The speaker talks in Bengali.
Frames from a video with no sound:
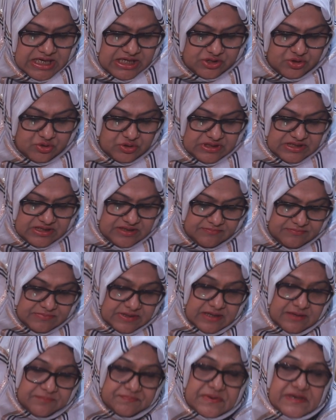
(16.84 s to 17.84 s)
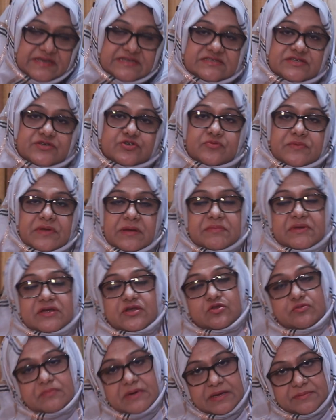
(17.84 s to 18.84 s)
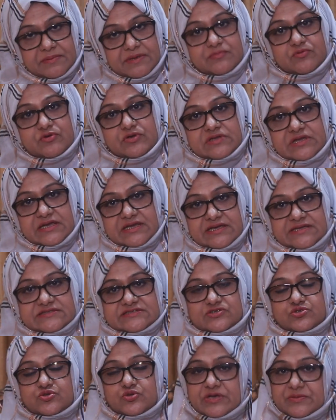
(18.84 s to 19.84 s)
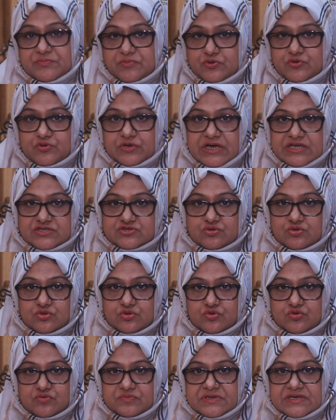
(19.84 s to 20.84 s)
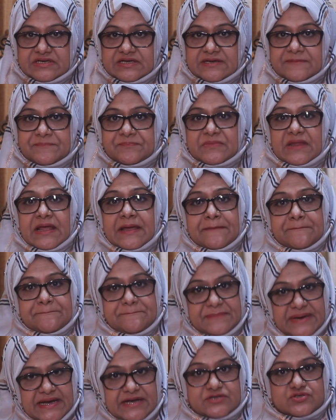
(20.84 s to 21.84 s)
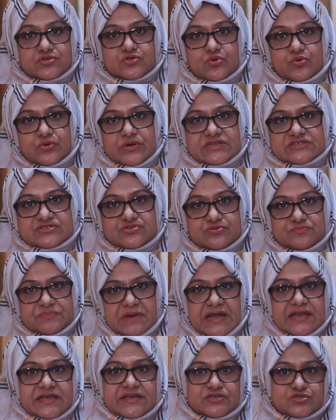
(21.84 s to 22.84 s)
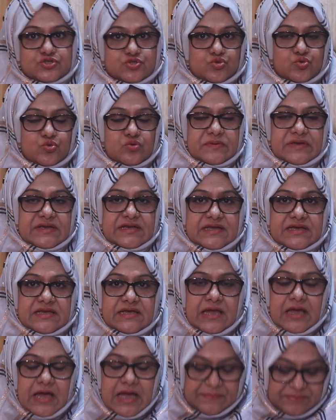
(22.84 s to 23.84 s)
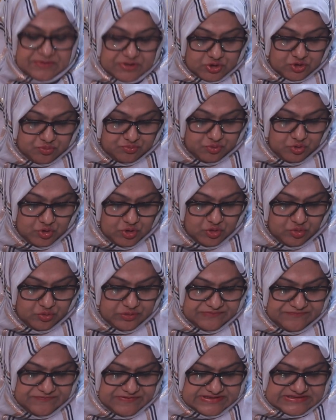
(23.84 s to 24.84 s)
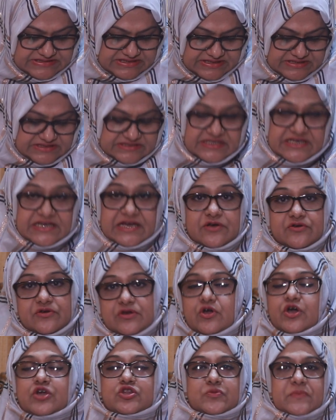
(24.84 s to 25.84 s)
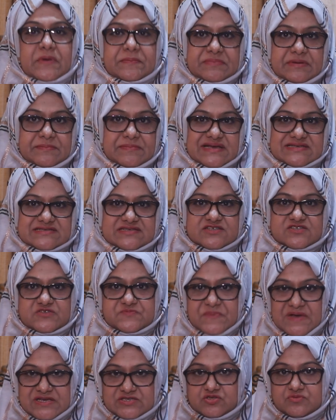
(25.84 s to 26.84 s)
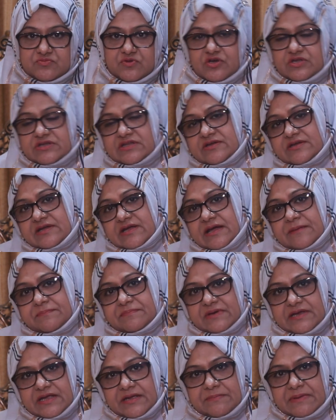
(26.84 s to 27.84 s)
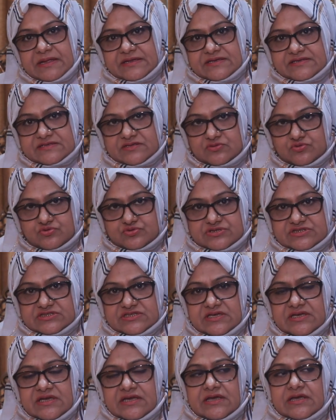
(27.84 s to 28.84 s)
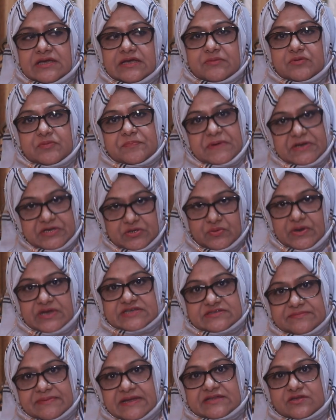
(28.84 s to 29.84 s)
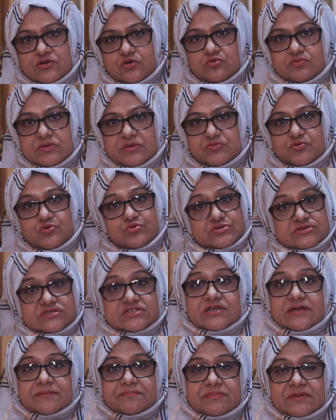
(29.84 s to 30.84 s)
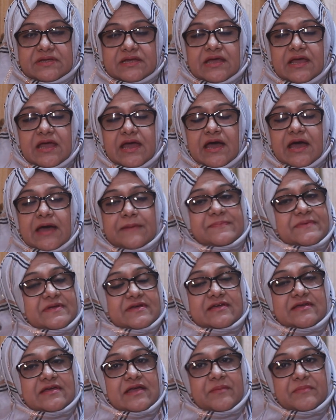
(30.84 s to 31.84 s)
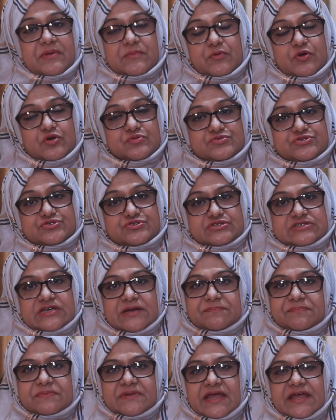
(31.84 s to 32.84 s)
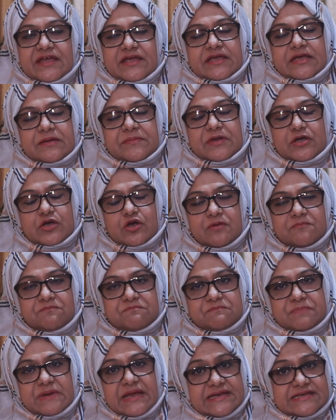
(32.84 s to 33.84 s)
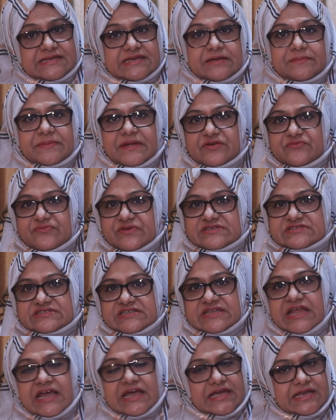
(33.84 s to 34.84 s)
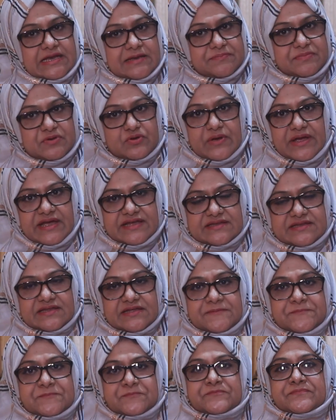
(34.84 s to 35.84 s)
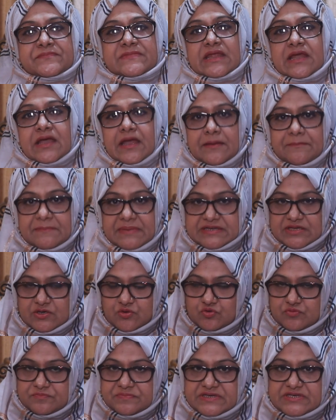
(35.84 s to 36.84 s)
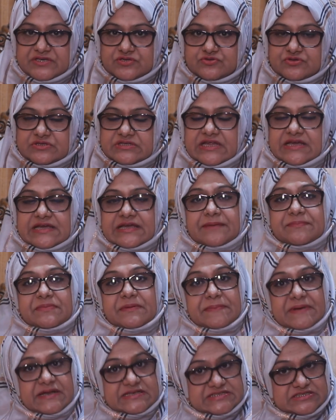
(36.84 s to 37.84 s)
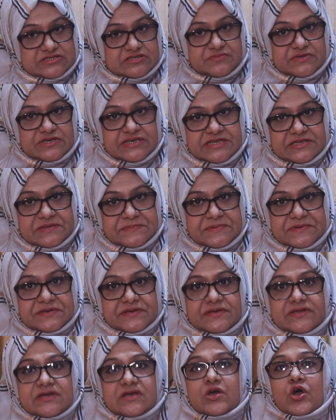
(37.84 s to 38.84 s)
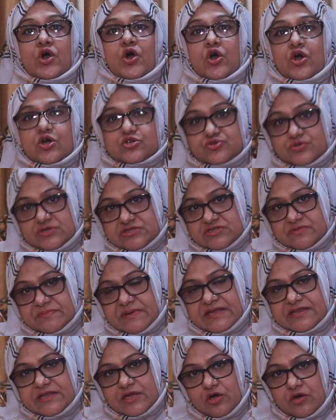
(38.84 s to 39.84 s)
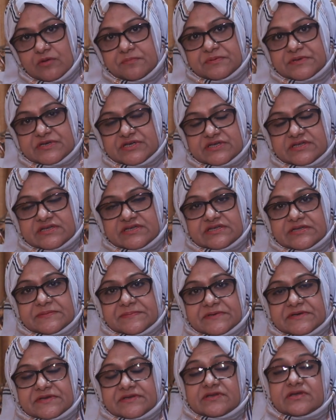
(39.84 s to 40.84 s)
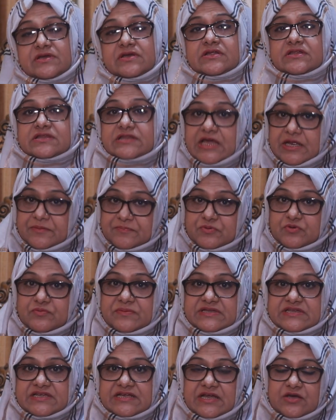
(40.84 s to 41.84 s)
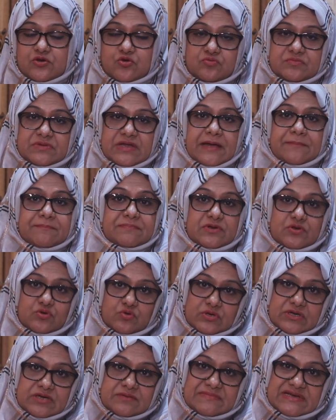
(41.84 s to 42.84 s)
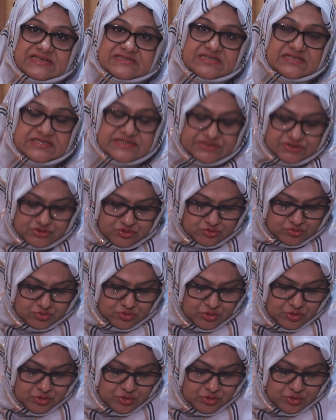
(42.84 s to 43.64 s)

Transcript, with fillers: আসলে প্রেগনেন্সির সময় আমরা কিন্তু বারবার বলে থাকি যে ঝুঁকিপূর্ণ কাজগুলো করবেন না বেন্ড করে ভারী কিছু তুলবেন না আপনি যেহেতু ভুলে করে ফেলেছেন সেই কারণে হয়তো আপনার মাসেলস পাজম হতে আপনার এই ব্যথাটা করছে এবং পেটেও একটা ব্যথা অনুভব করছেন আপনি আপনাকে আমার পরামর্শ যে আপনি একেবারে কমপ্লিটলি বেড রেস্টে থাকেন আপনি কয়েকদিন ব্যথা খুব বেশি যদি থাকে আপনি প্যারাসিটামল খেতে পারেন হট ওয়াটার ব্যাগ দিয়ে কম্প্রেশন দিতে পারেন তারপরেও ব্যথা না কমলে আপনি লোকাল মাসেল কিছু